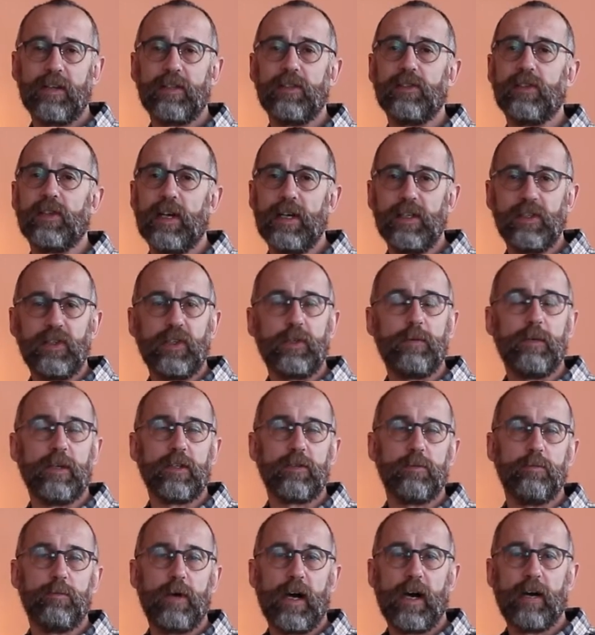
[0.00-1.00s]
Das heißt, ich
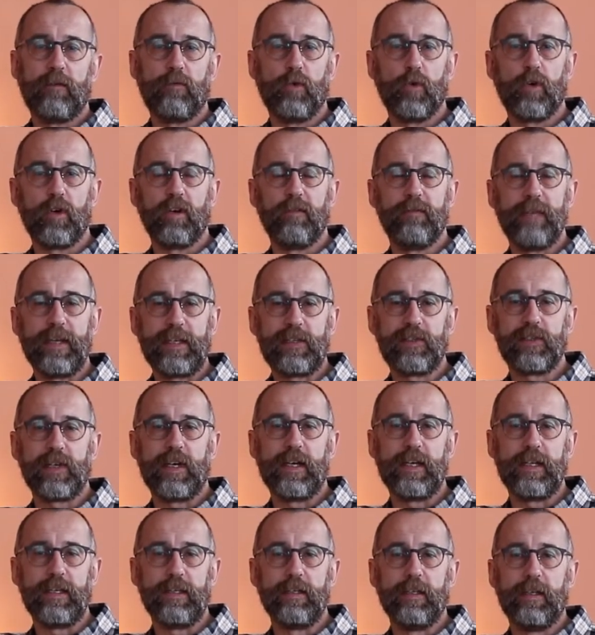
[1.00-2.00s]
werde ein paar Wochen weg
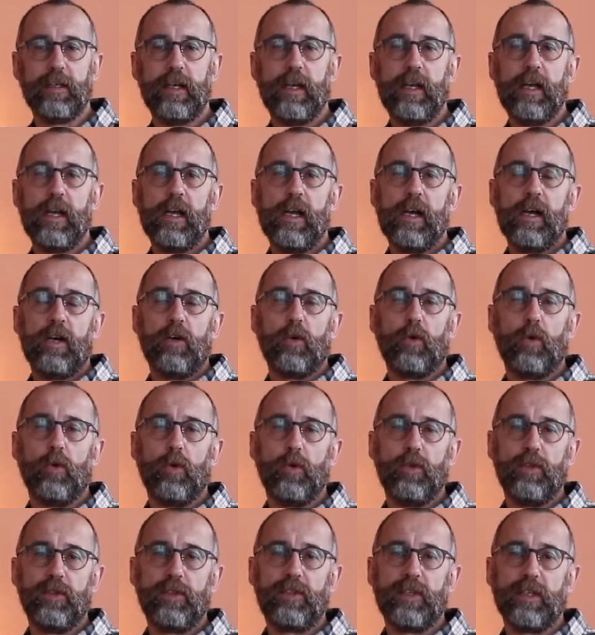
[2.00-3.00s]
sein
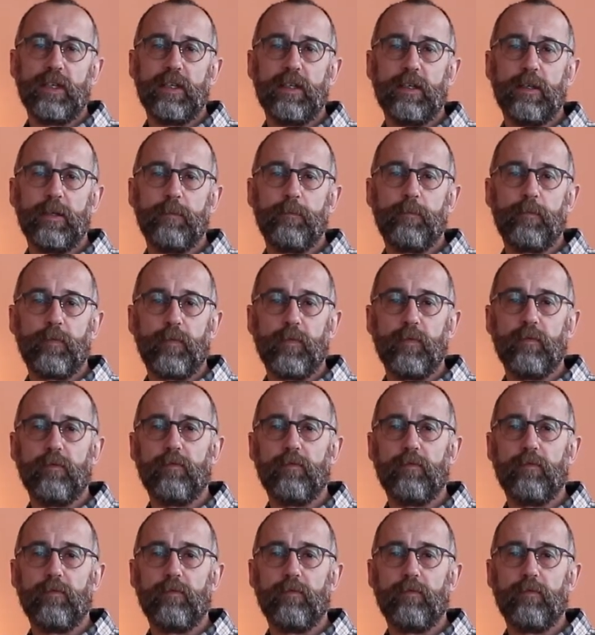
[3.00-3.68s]
und ähm,